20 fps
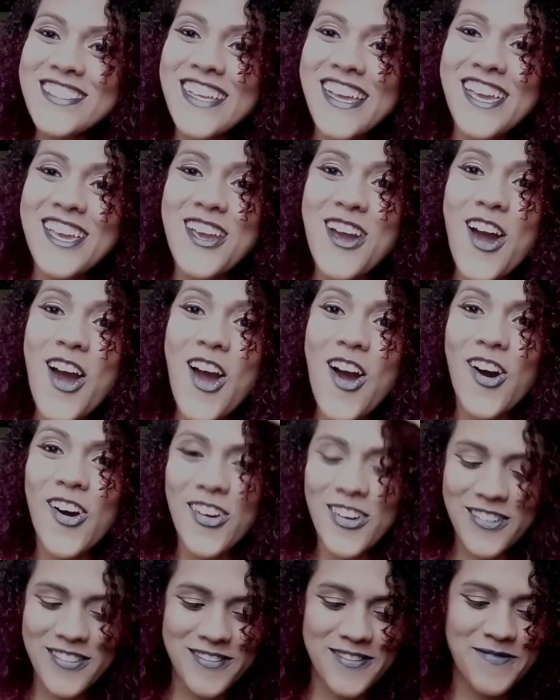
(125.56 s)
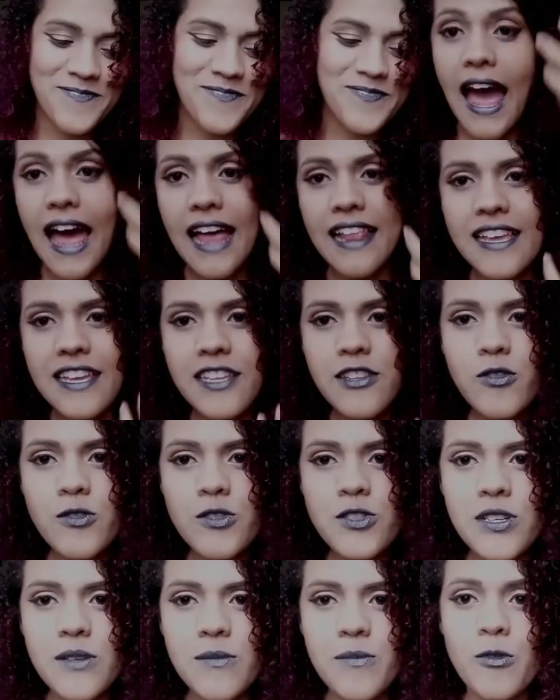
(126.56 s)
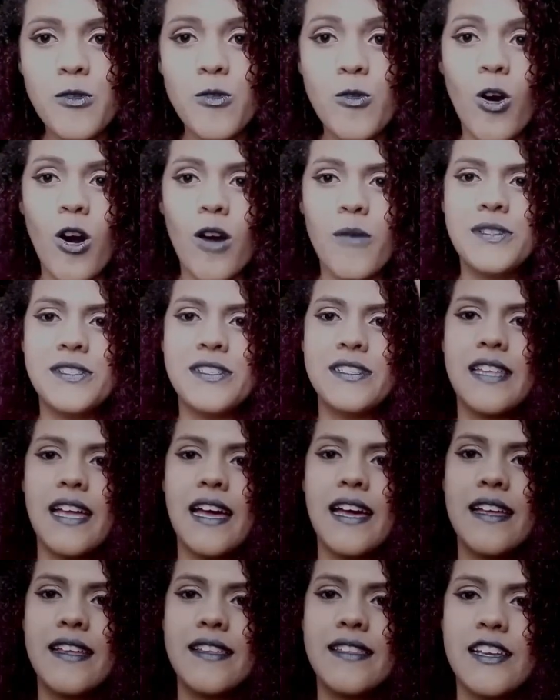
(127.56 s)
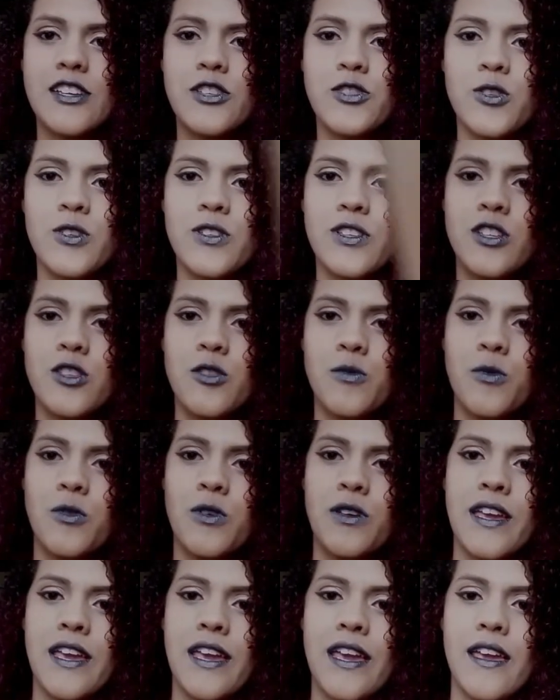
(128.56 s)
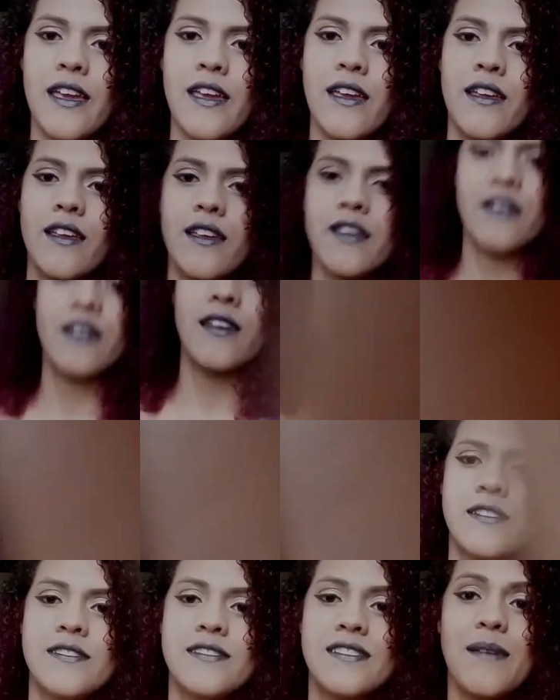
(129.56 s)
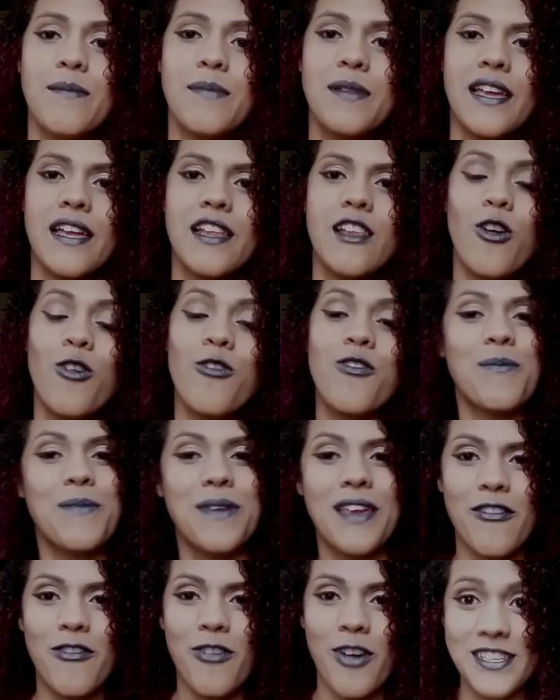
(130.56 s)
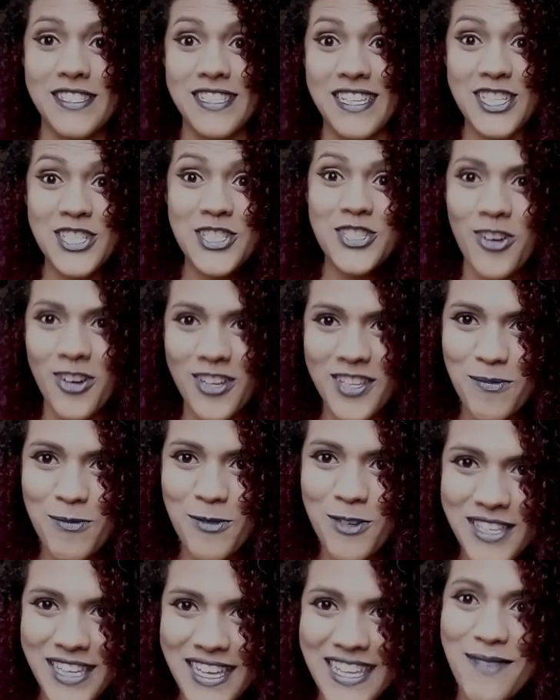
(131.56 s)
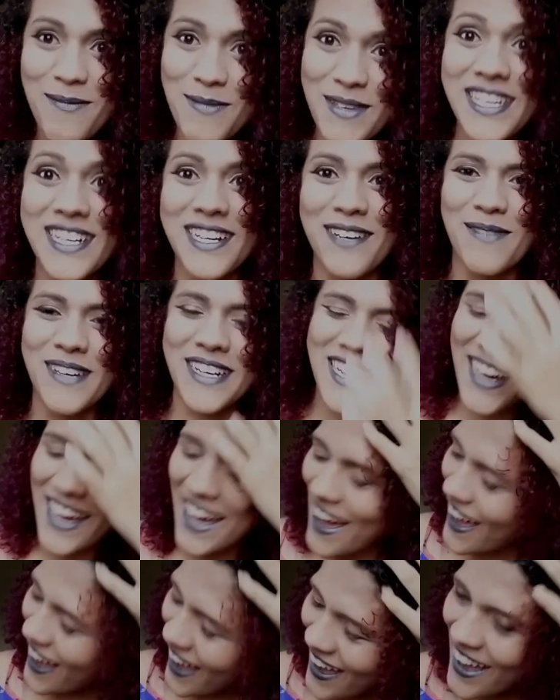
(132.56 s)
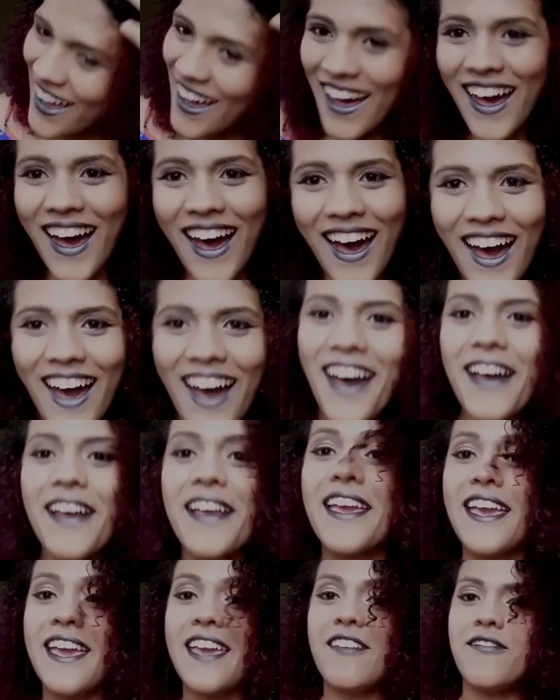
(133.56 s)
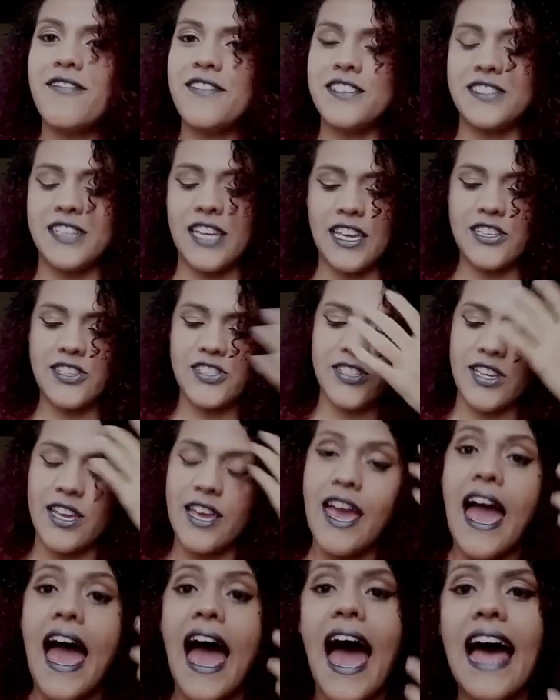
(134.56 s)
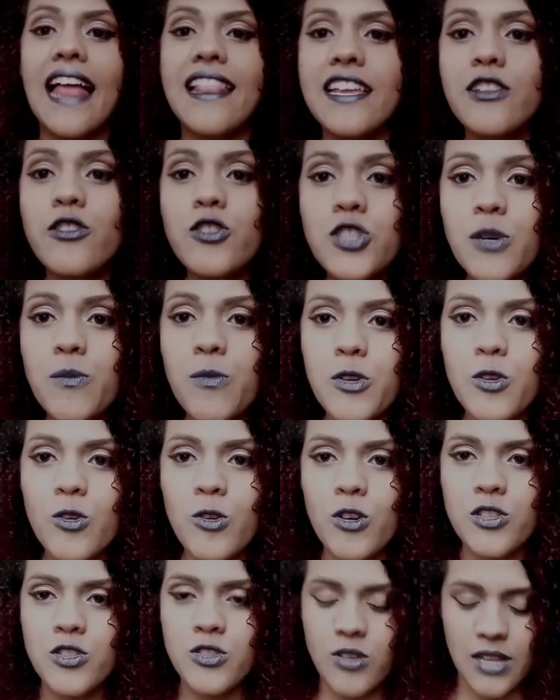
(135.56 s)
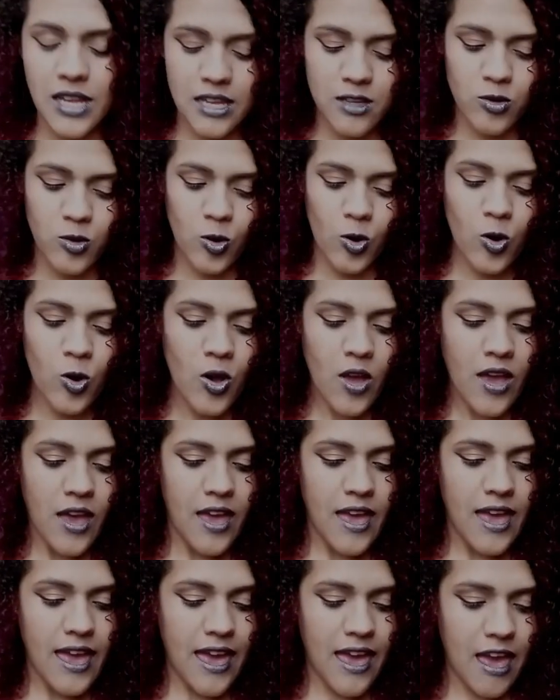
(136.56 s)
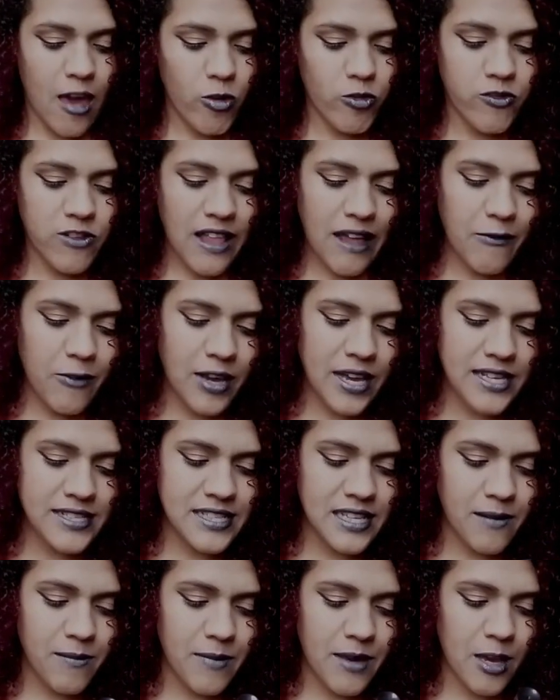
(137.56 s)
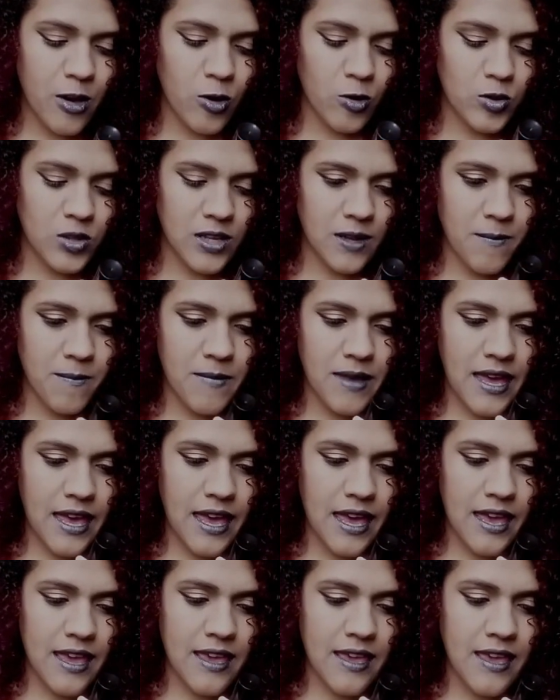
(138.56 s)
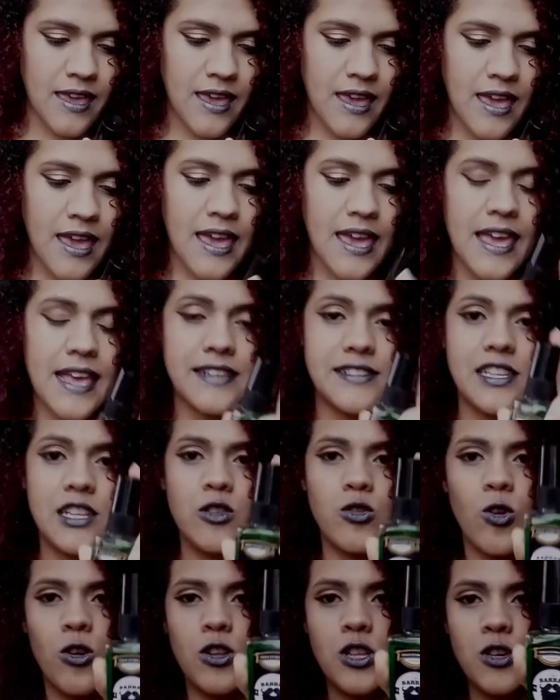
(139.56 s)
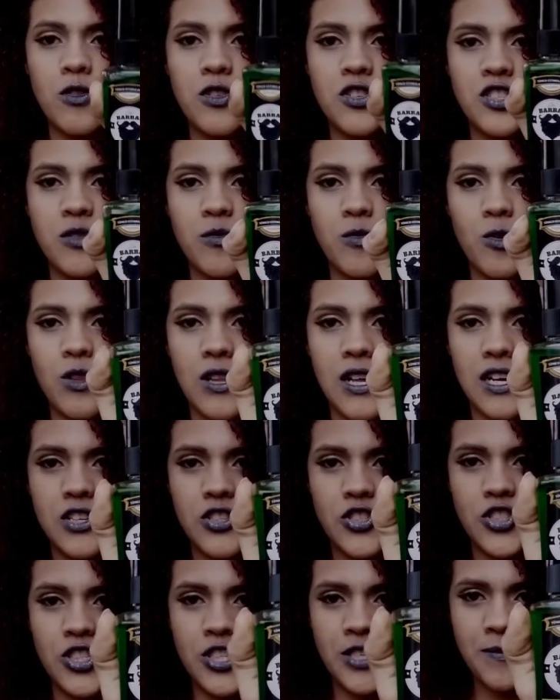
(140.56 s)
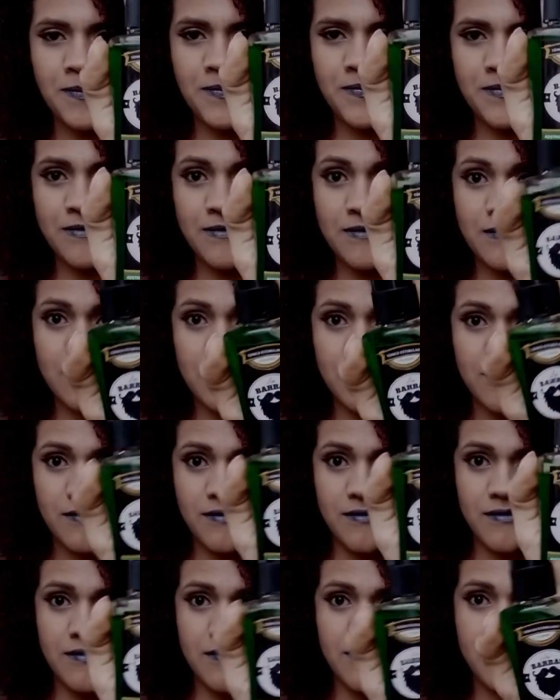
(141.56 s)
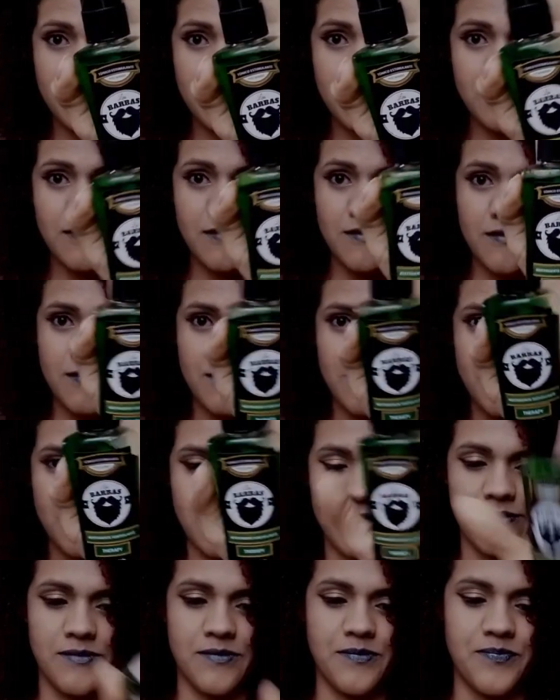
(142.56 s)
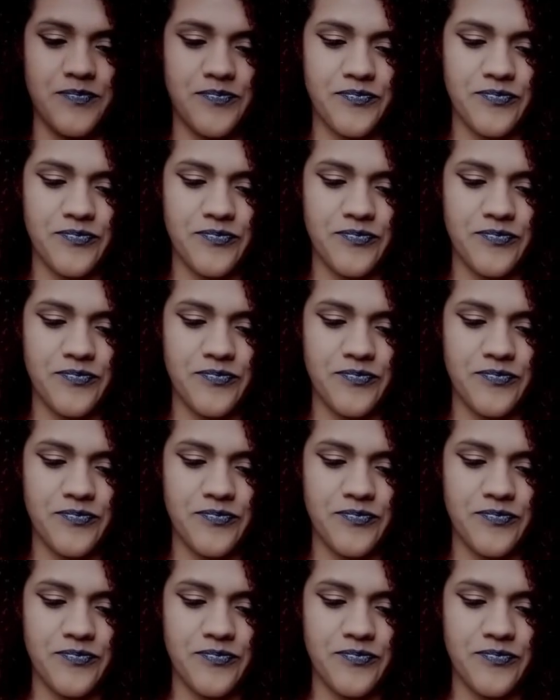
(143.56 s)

senhor. Além do shampoo, o Hobbit tá, tá chorando porque sempre que ele ouve a minha voz ele chora porque ele me ama. Enfim, gente, além do shampoo e do condicionador, é, o Flávio recebeu também esse tônico estimulante. Hum.